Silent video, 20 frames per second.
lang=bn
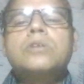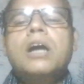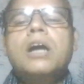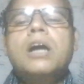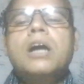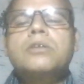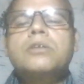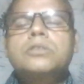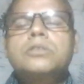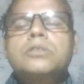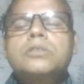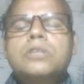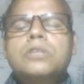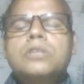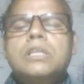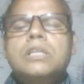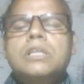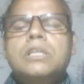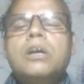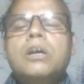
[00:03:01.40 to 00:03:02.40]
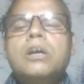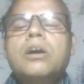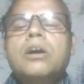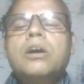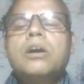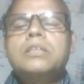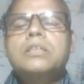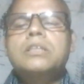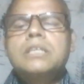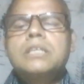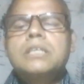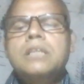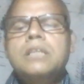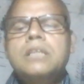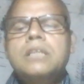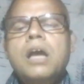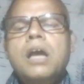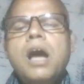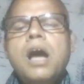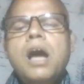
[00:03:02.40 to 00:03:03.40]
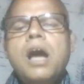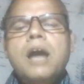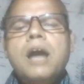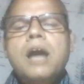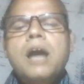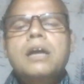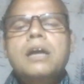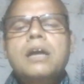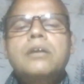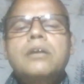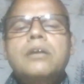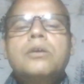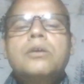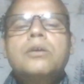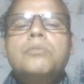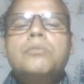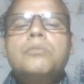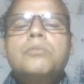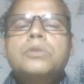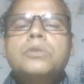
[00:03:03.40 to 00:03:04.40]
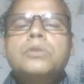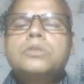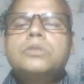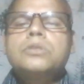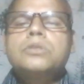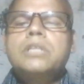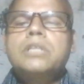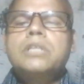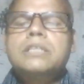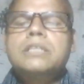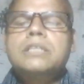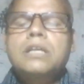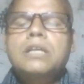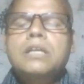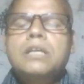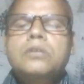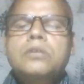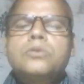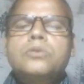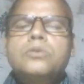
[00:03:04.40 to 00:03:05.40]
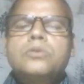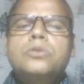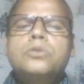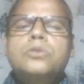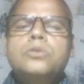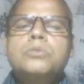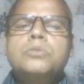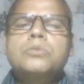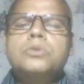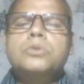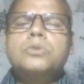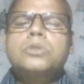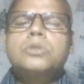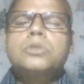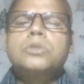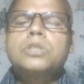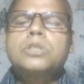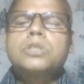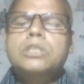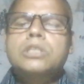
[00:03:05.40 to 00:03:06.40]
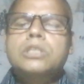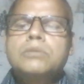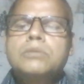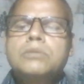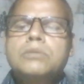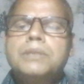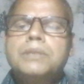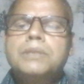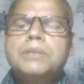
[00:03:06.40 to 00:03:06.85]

আকর্ষণ করে অর্থাৎ আকার মনোযোগের একটা গুরুত্বপূর্ণ শর্তাবলী